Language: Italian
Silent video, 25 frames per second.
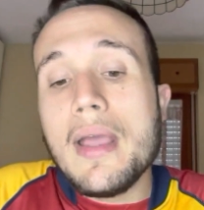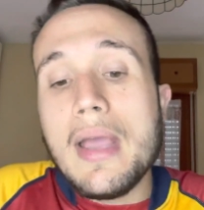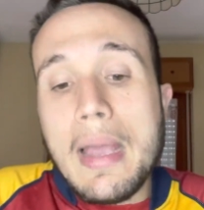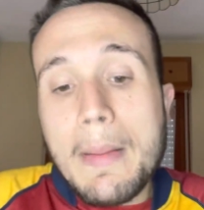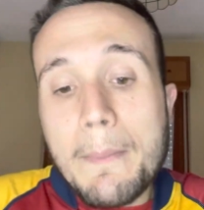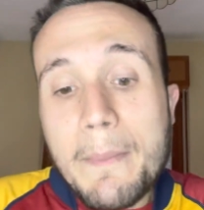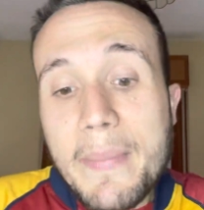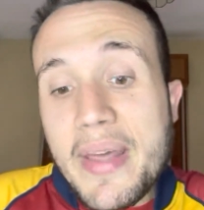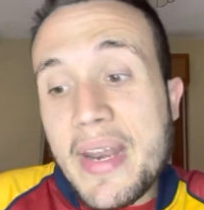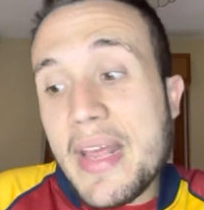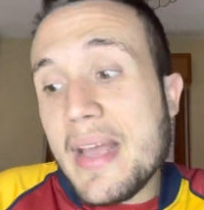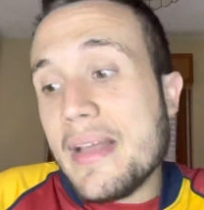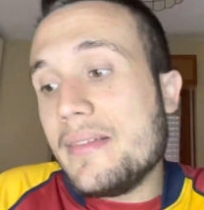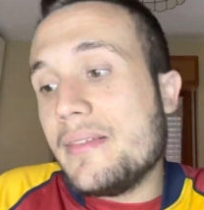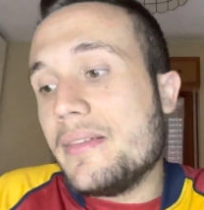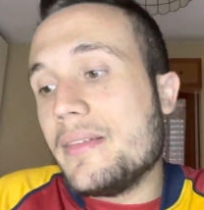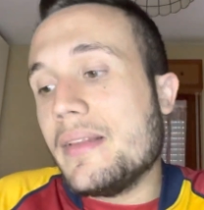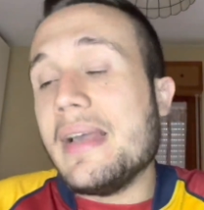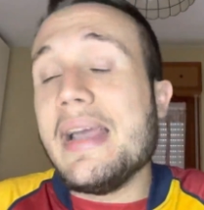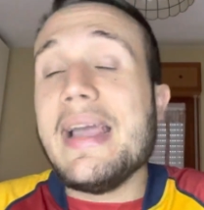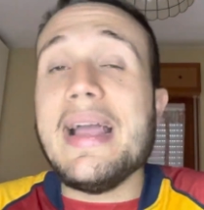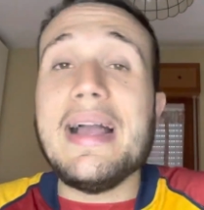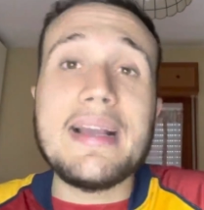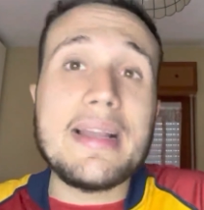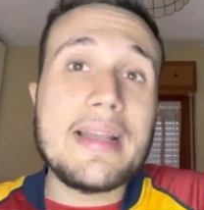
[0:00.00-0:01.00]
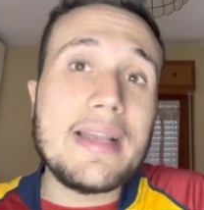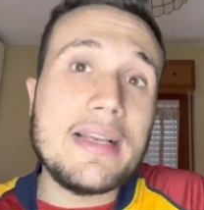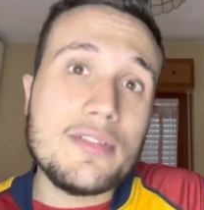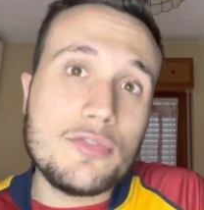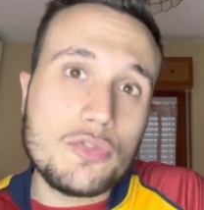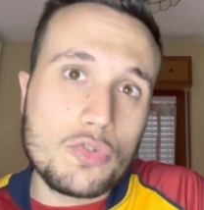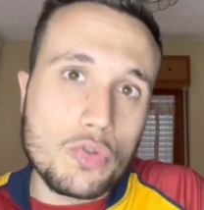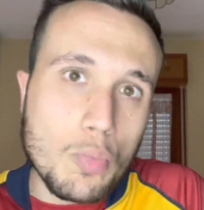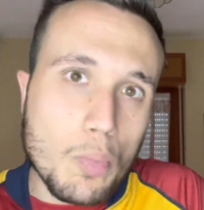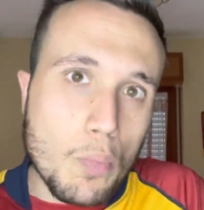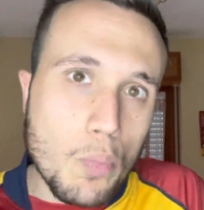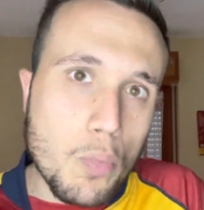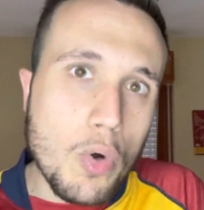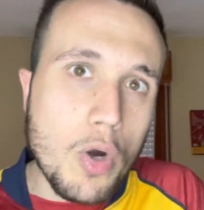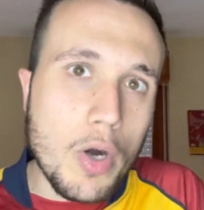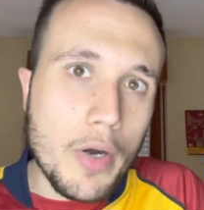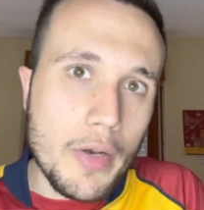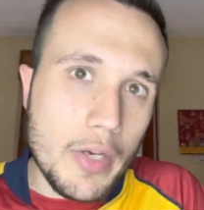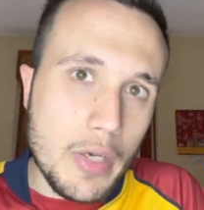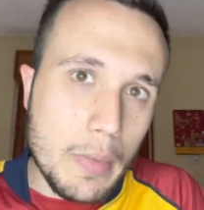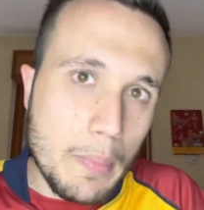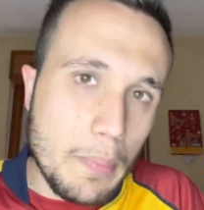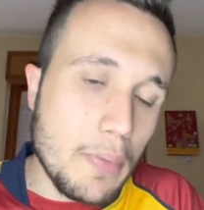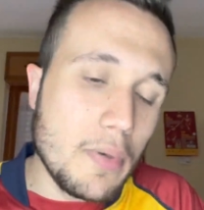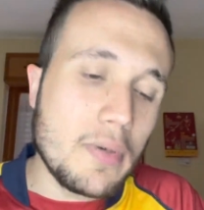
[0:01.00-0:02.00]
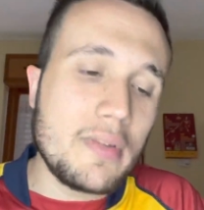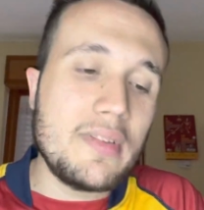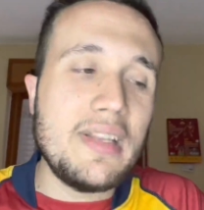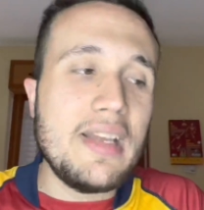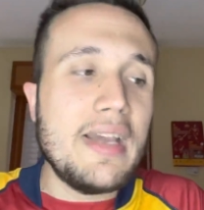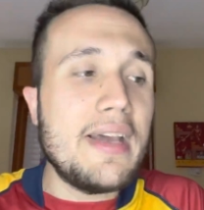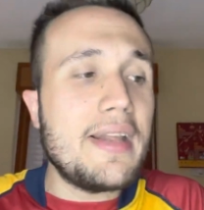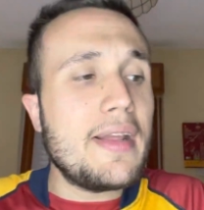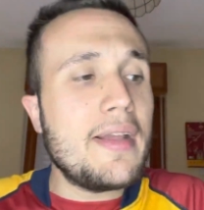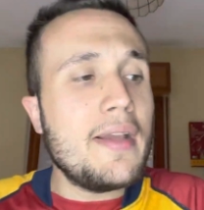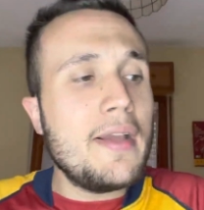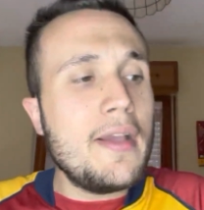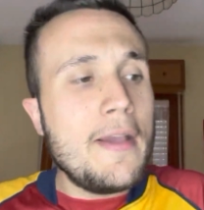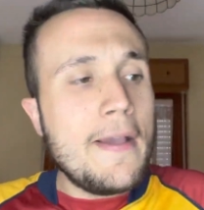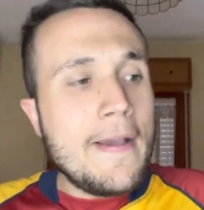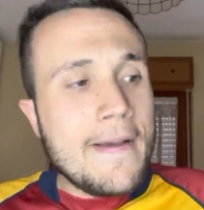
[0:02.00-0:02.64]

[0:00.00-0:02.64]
Meret è anch'esso un buon portiere,